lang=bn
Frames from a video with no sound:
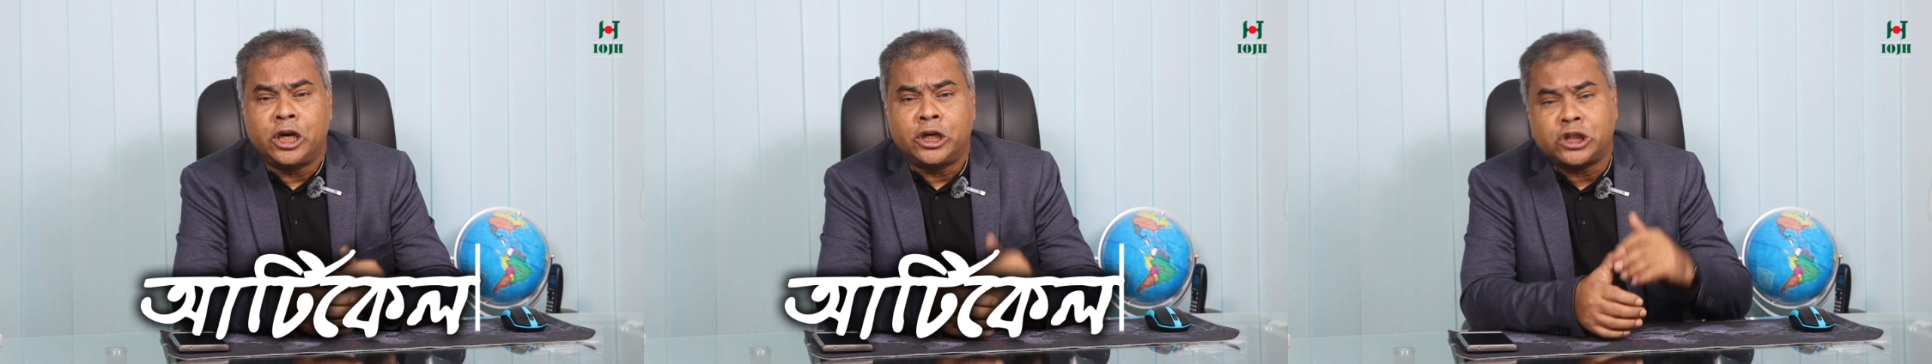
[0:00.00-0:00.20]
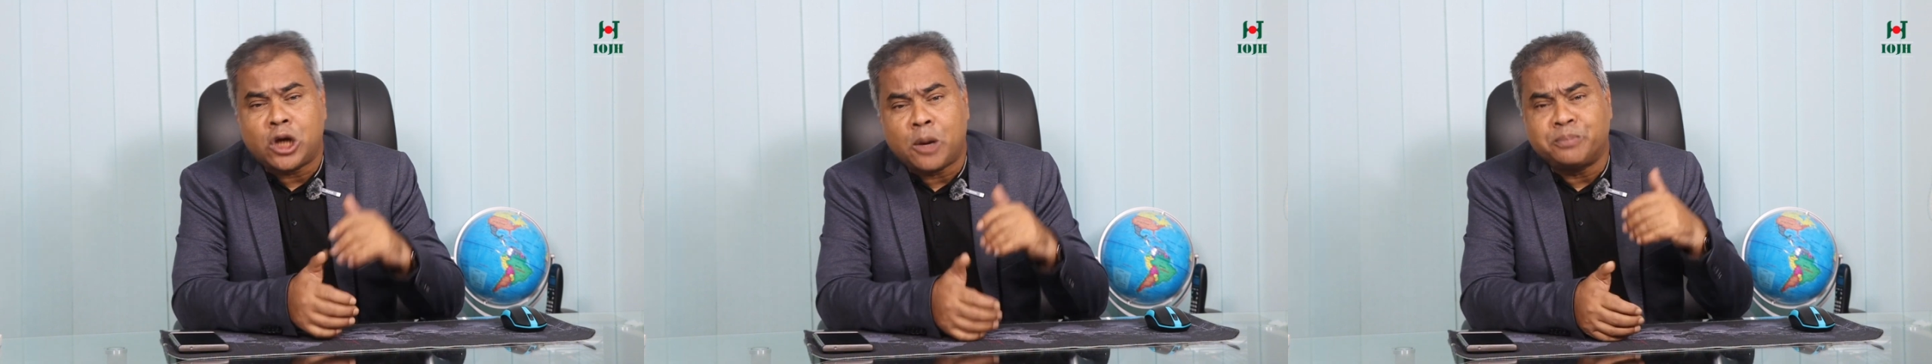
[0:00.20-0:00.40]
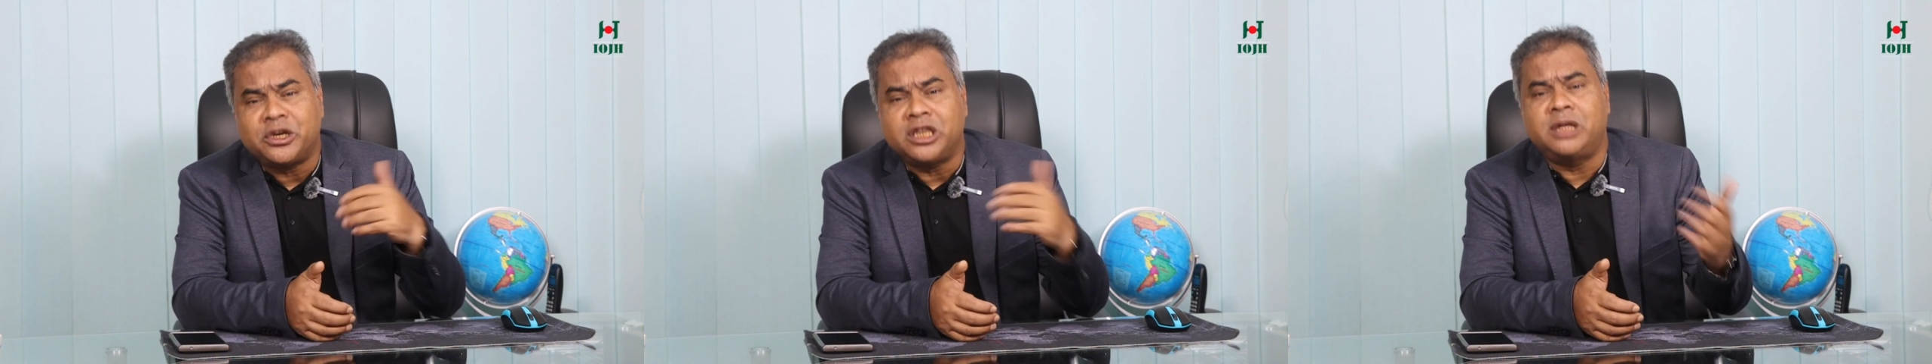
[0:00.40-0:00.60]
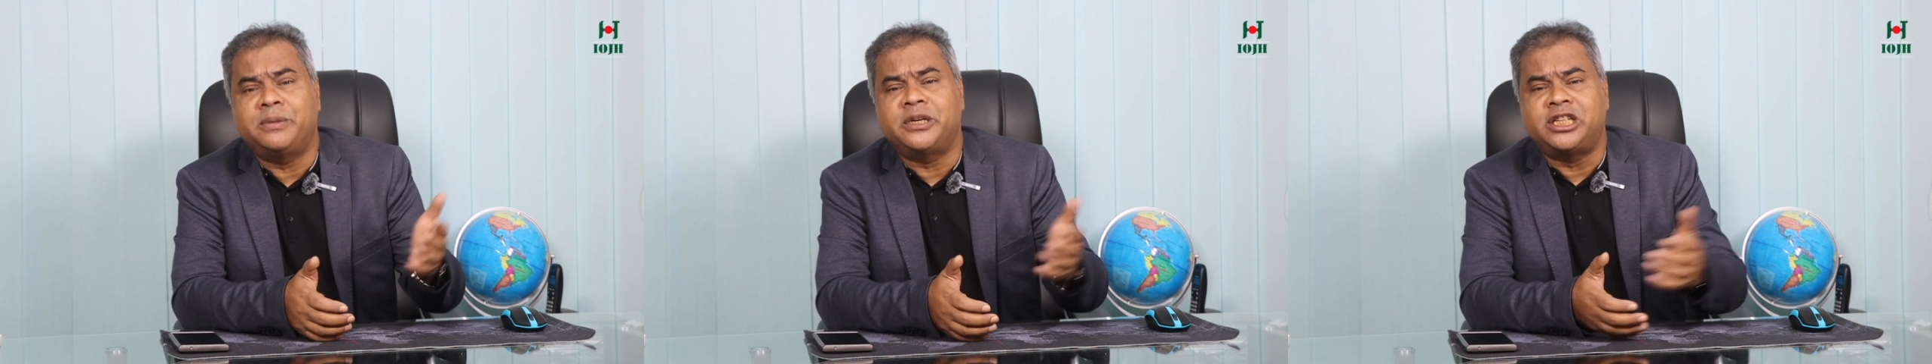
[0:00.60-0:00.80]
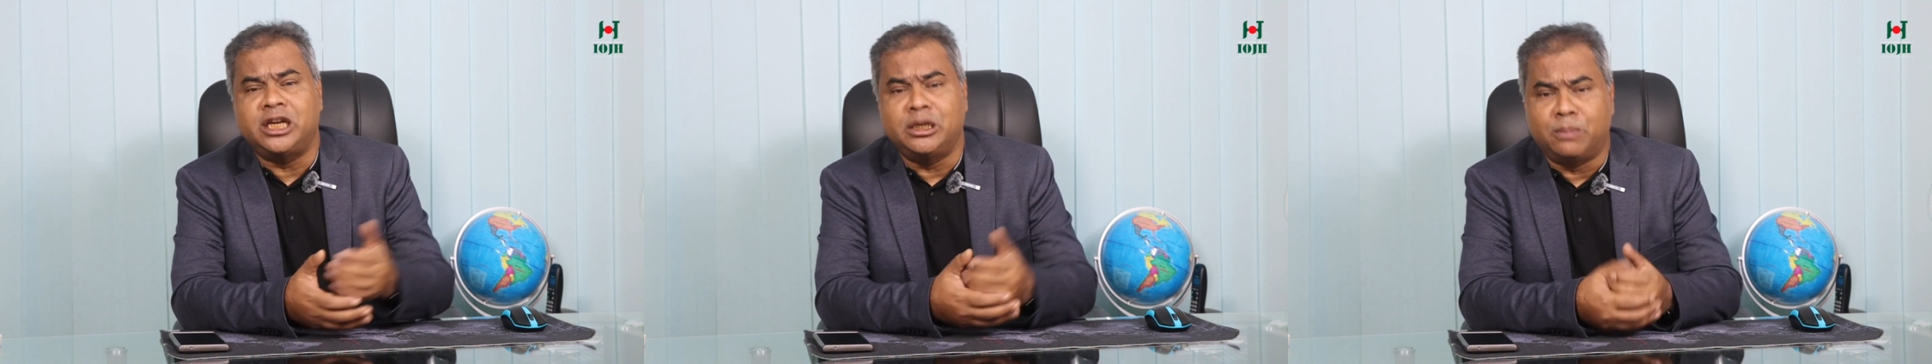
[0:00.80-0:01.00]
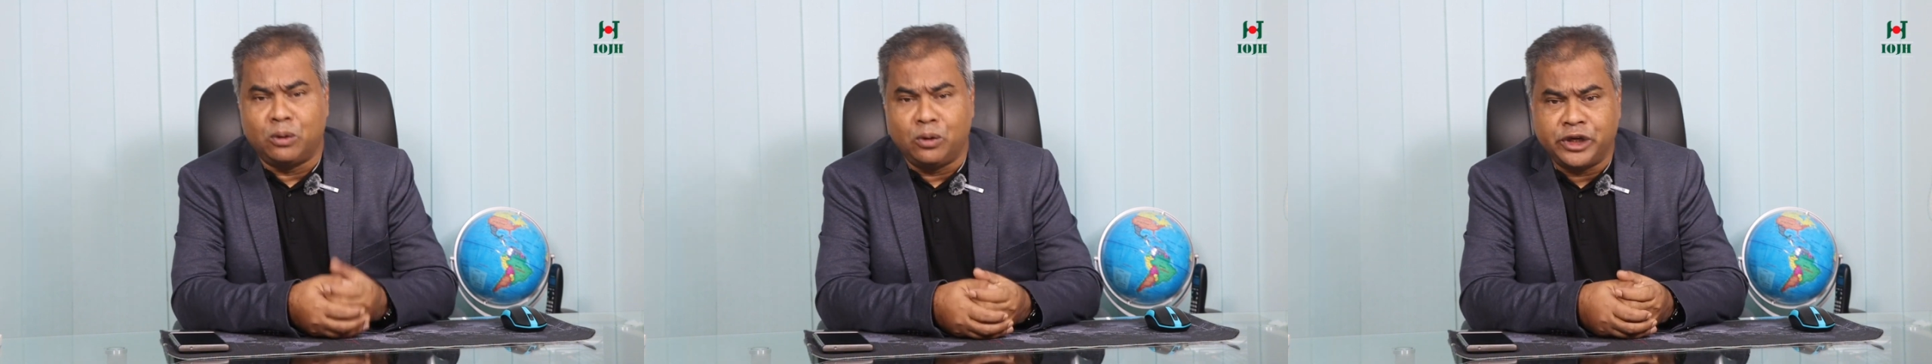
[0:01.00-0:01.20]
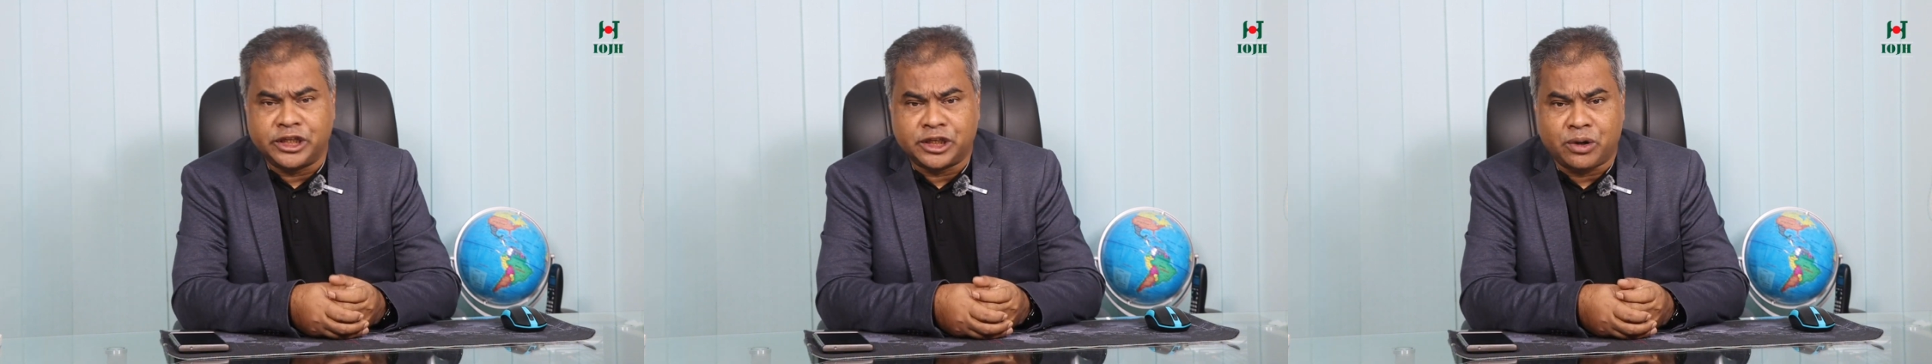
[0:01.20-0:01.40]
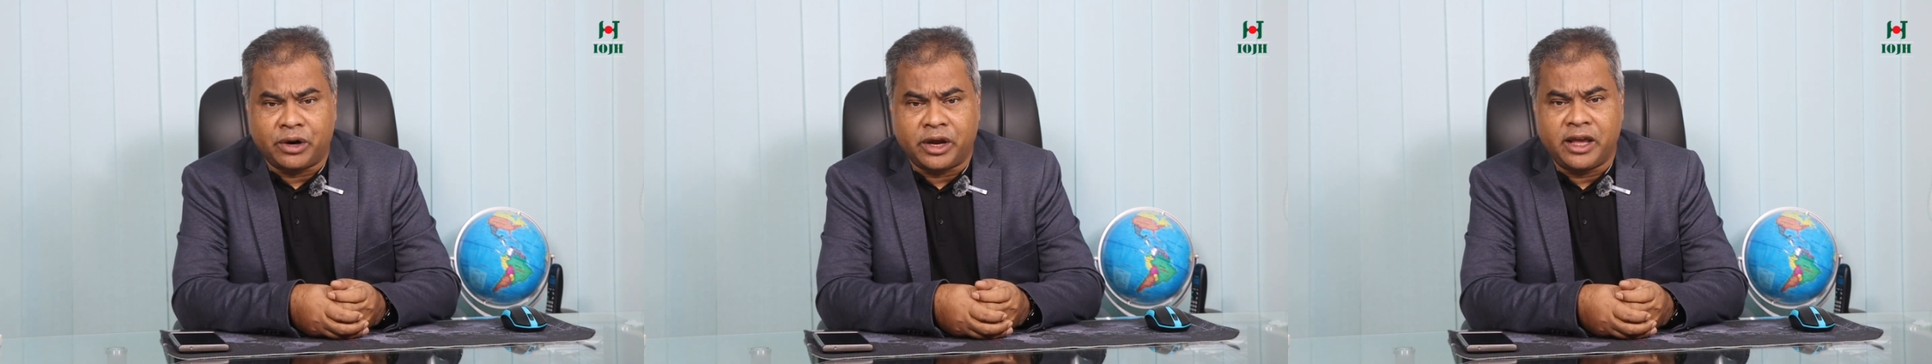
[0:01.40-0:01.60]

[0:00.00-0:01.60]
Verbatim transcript: সবচেয়ে বেশি ইনফ্লুয়েন্স করে